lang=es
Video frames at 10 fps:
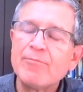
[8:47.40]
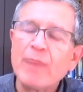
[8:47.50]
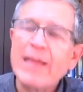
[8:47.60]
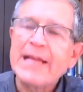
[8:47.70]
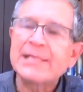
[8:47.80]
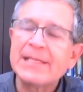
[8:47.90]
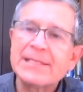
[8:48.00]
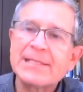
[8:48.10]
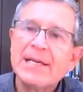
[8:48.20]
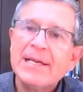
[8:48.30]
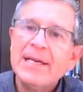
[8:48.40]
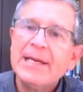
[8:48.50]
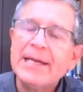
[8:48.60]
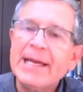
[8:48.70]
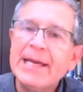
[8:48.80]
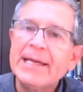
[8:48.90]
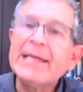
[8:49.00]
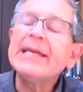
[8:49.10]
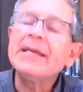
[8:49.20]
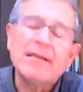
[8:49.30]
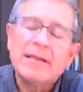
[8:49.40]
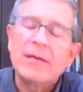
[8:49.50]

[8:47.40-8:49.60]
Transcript: meses eh, y,